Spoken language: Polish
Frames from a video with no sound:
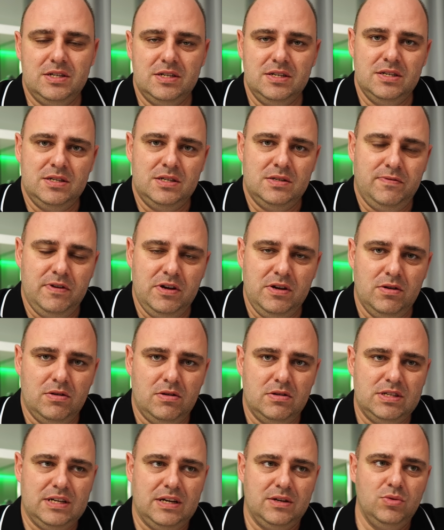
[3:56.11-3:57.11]
że jest swojego
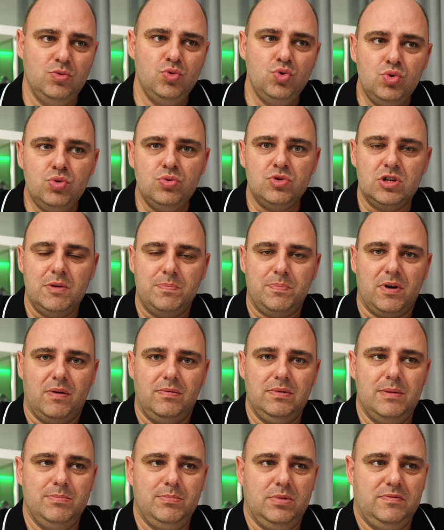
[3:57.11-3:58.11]
rodzaju duży
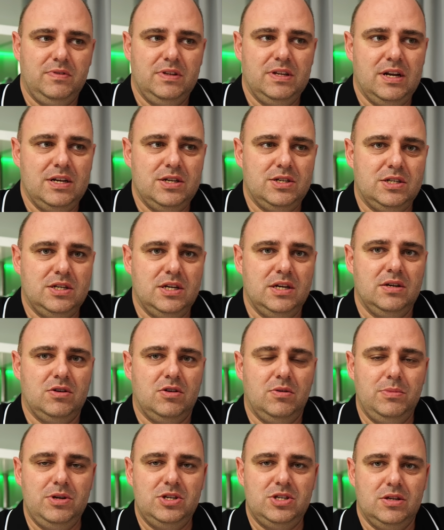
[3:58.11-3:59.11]
problem, bo widać, że
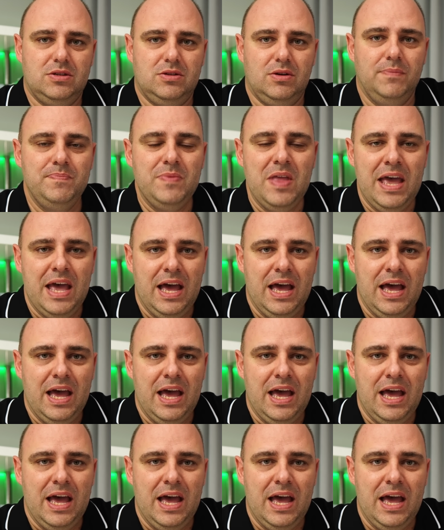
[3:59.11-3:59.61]
robi się to